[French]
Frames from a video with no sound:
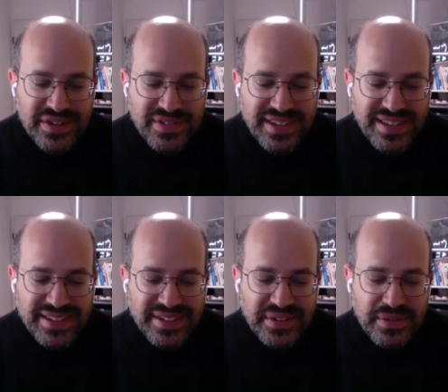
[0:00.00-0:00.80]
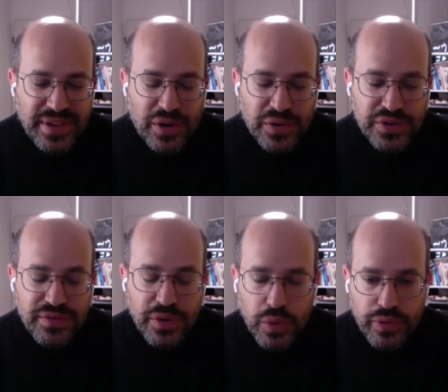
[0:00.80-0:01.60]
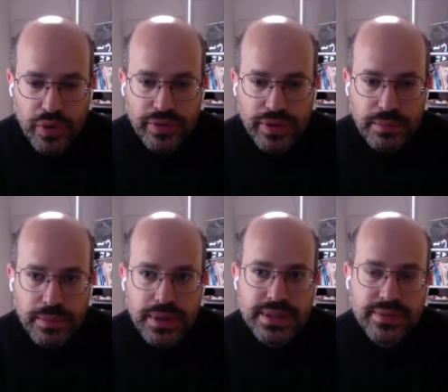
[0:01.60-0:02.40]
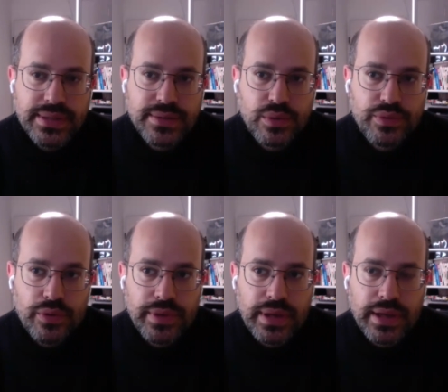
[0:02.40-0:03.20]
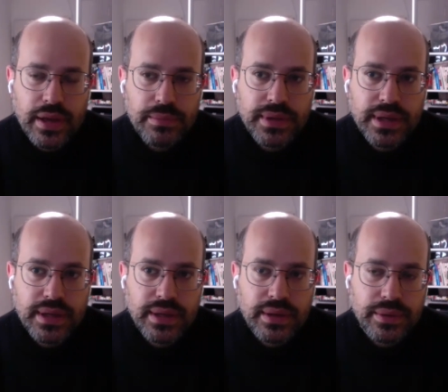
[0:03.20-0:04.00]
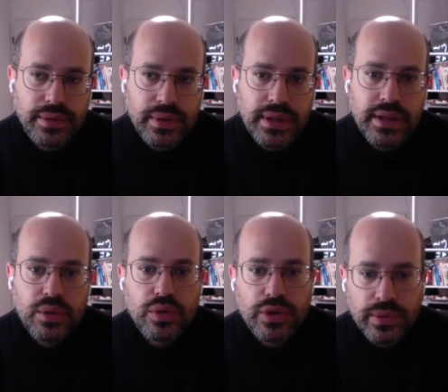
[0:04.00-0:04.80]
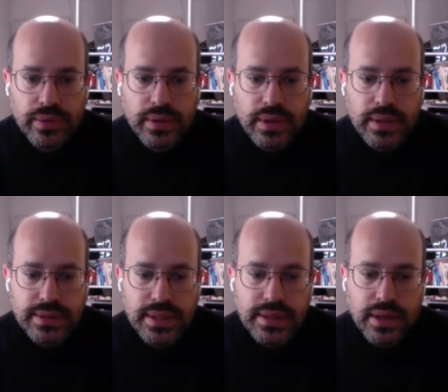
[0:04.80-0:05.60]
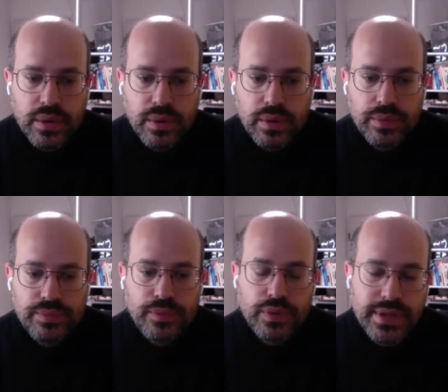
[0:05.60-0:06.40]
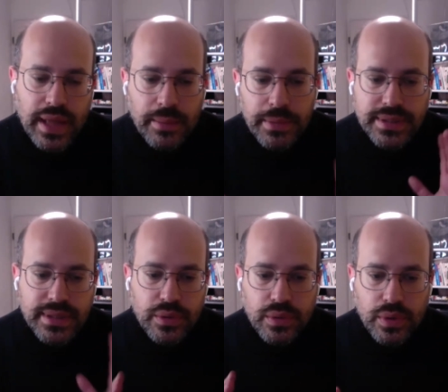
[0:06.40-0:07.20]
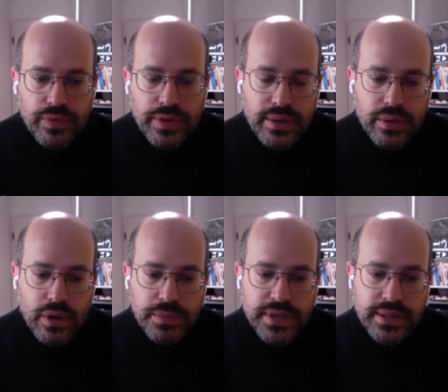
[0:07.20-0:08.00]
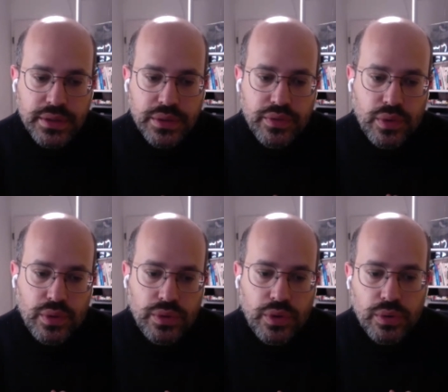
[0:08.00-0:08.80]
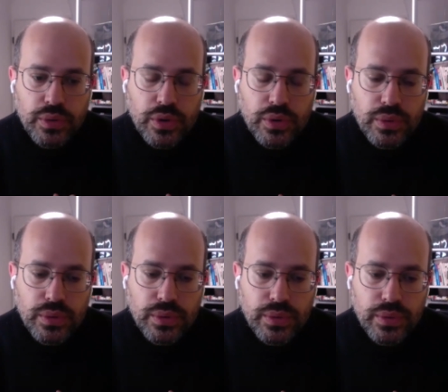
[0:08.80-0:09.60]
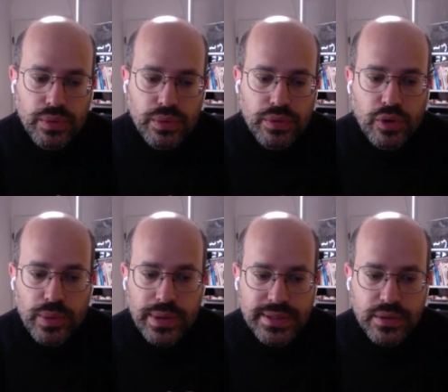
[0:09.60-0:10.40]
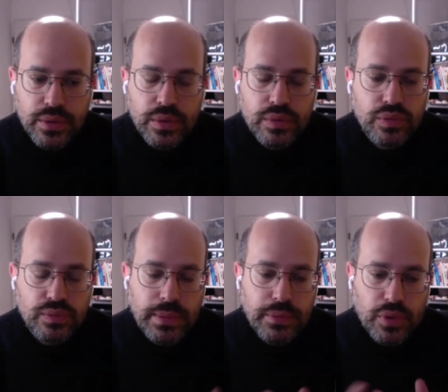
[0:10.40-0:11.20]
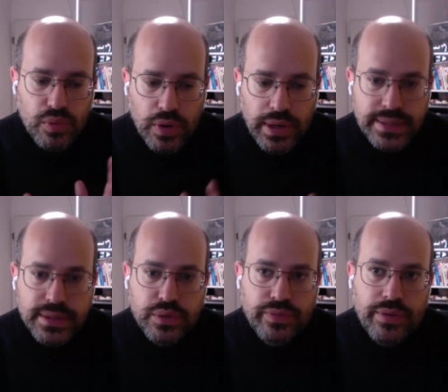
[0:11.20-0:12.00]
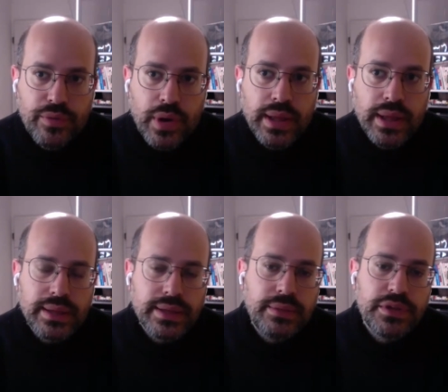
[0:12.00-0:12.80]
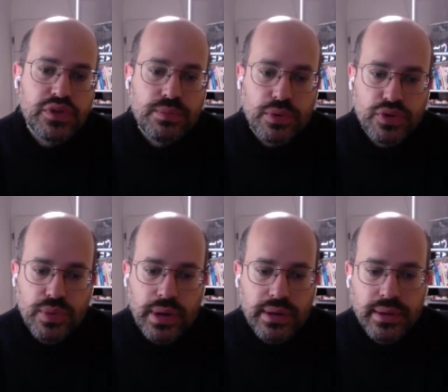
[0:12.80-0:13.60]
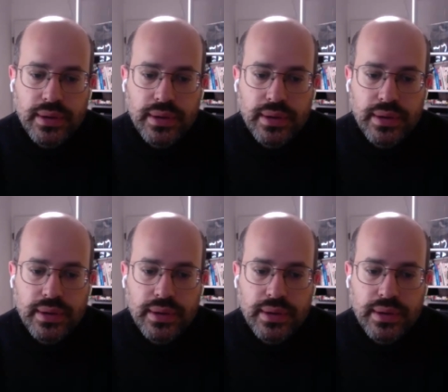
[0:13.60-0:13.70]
vais, vendre au forfait, mais c'est vrai que c'est le forfait, il est quand même très lié au temps. C'est-à-dire que donc c'est un mix des deux. On va dire comme ça. Si tu veux, dans, le dans le SEO, e même dans le Google Ads, tu vas avoir des missions ponctuelles